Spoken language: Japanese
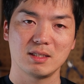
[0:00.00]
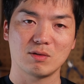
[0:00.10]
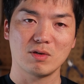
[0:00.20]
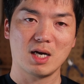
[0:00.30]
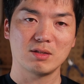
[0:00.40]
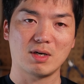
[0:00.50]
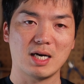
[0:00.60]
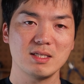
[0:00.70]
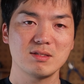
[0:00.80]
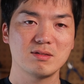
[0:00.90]
でこれはあの
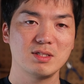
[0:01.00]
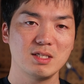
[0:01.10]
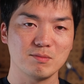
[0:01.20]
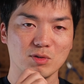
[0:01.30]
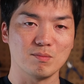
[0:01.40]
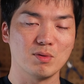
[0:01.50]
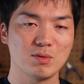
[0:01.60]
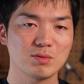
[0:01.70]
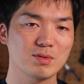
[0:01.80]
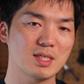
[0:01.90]
アイスクリームの
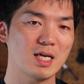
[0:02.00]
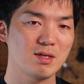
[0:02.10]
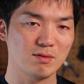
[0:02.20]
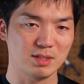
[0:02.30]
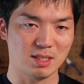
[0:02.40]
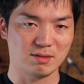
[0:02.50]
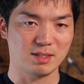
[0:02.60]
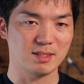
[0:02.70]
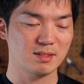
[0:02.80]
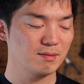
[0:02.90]
棒の材料になる
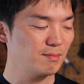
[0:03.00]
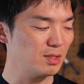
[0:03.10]
木です。